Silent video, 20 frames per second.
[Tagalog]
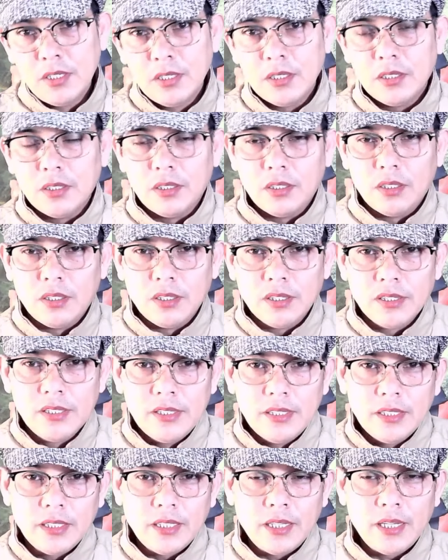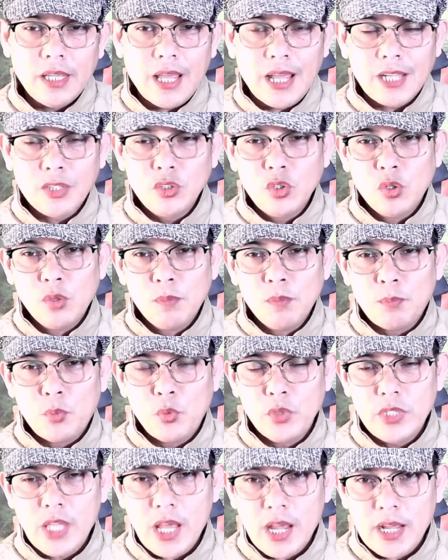oh, eh, ad home
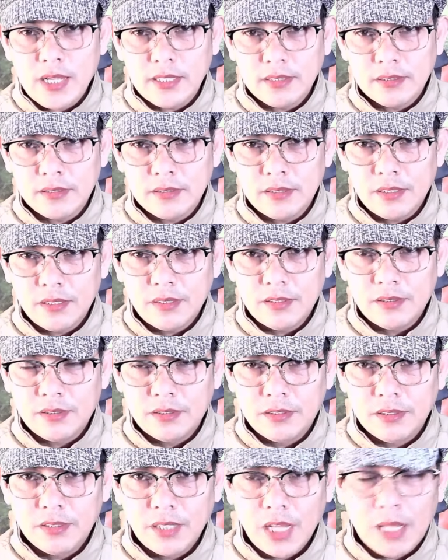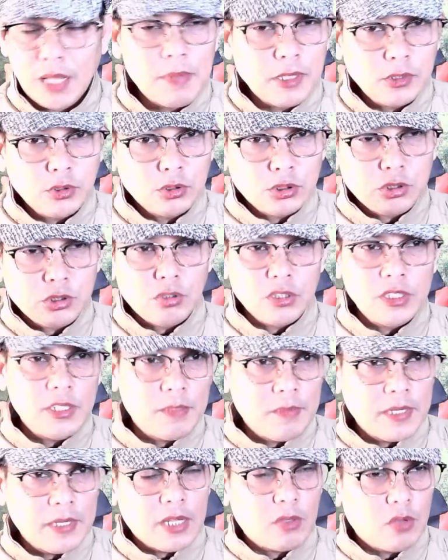po yan. Oh. Ay eh, magsusorry
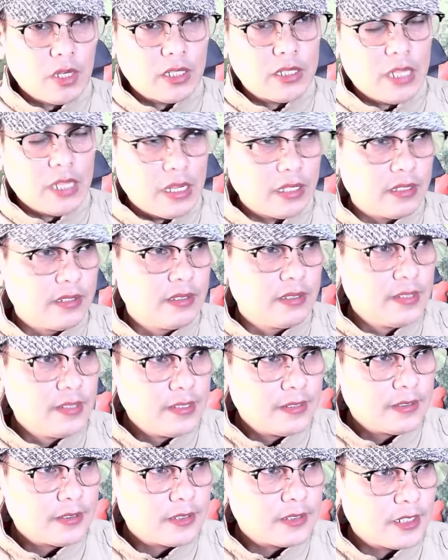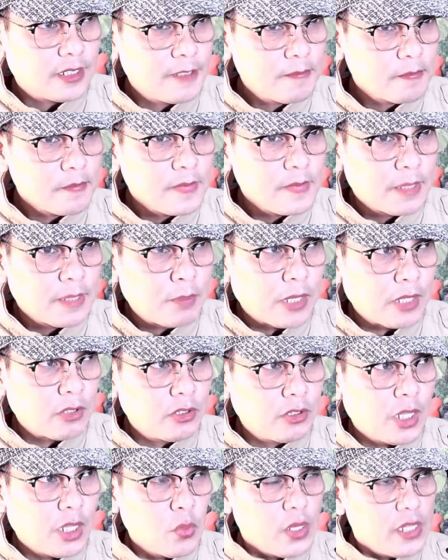naman ako agad, no? Pero
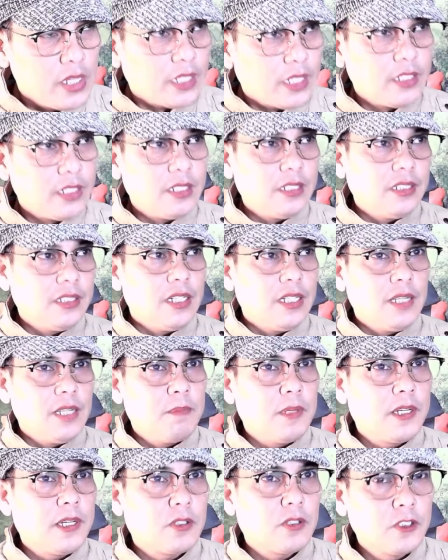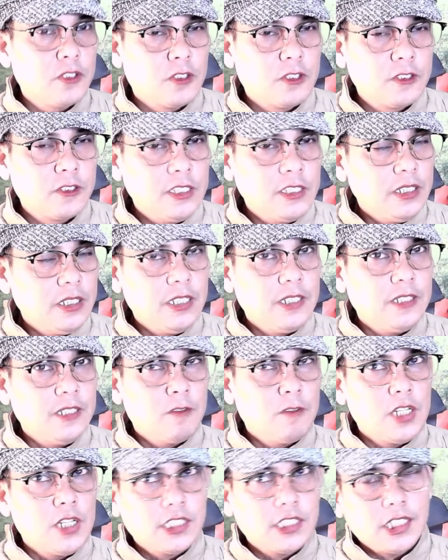the way na dinideliver ko 'yon, hindi
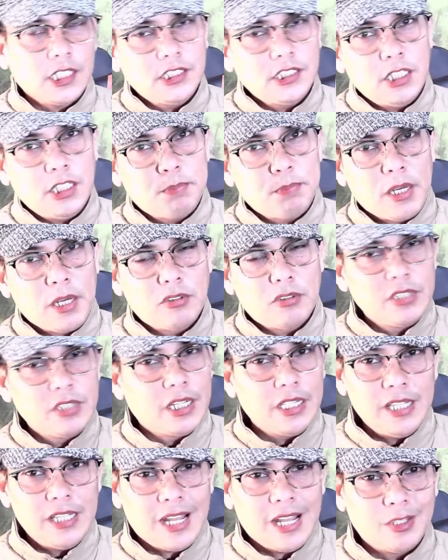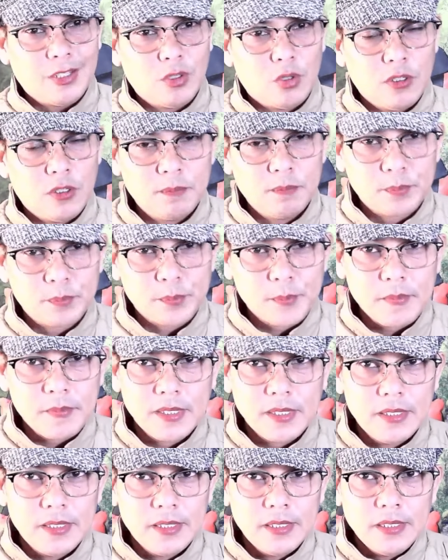wala sa isipan ko na i-add home.
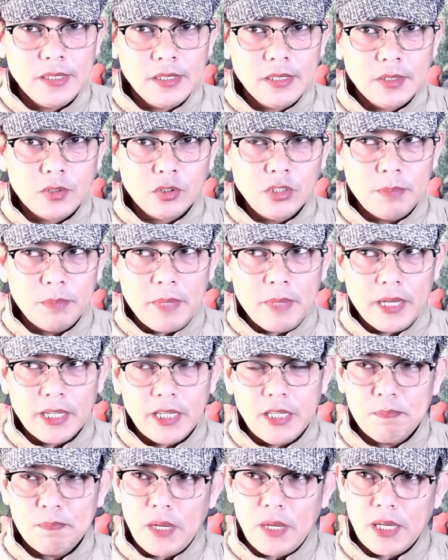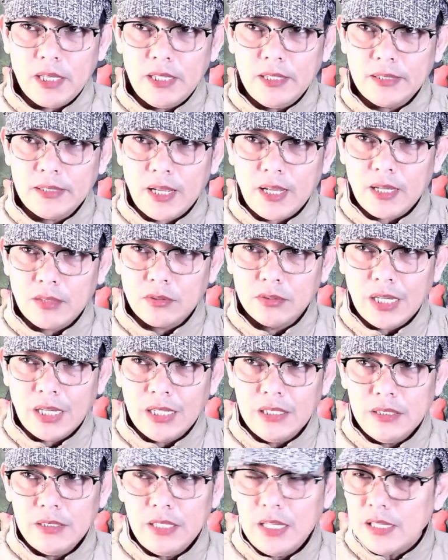Kundi para ipakita ko na
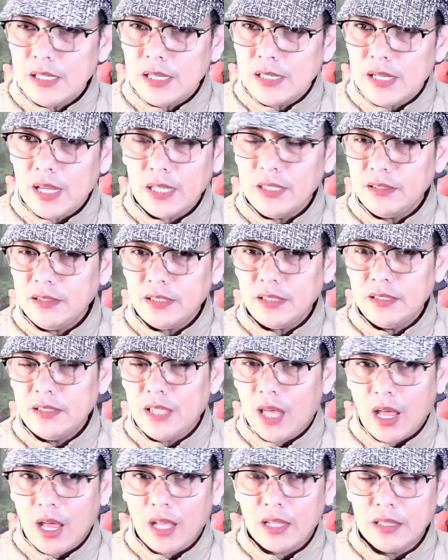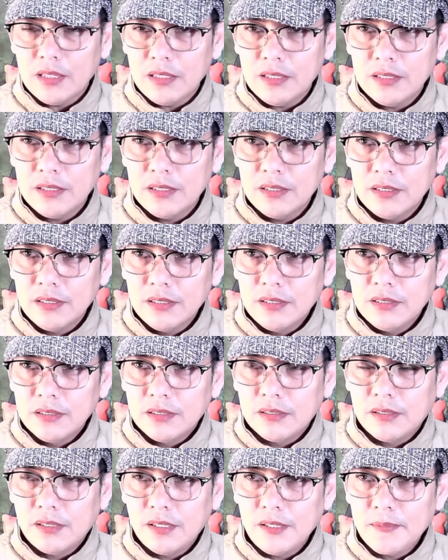hindi niya naintindihan,
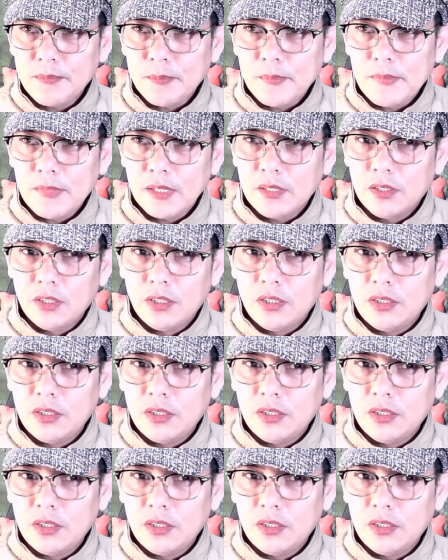oh? O